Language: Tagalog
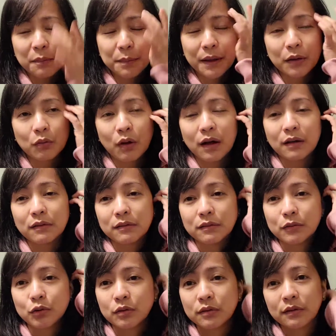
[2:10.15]
Pero ang
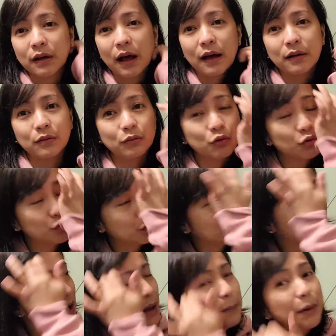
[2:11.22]
ang gusto
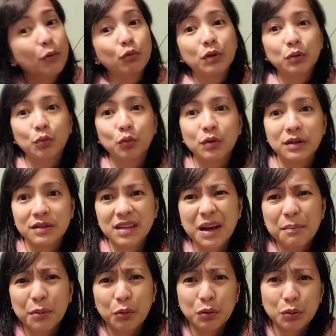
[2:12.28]
niya lang, paulit-ulit siya,
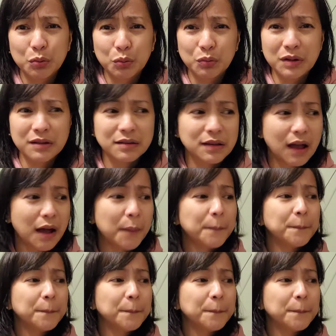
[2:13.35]
paulit-ulit sa